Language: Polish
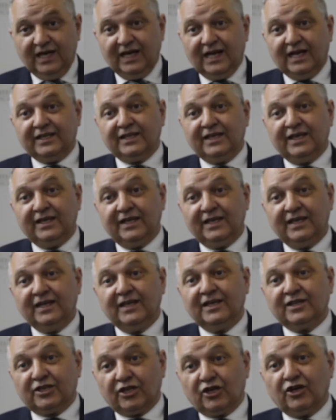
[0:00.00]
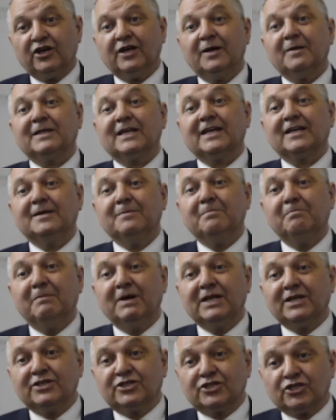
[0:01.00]
a nie trochę takim
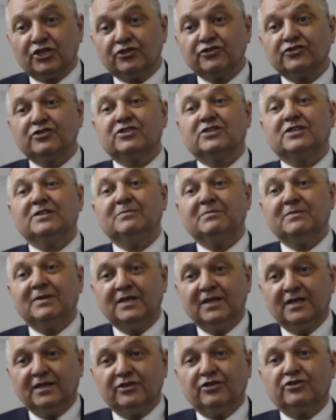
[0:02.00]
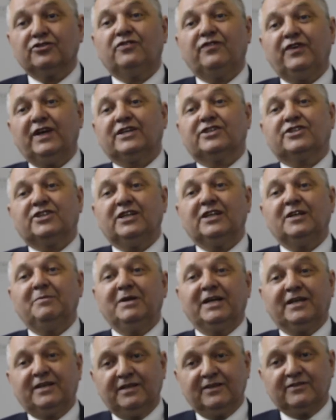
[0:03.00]
męczącym doświadczeniem,
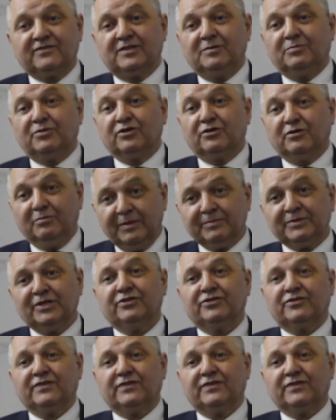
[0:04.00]
jakie jest w tym roku. Mam tego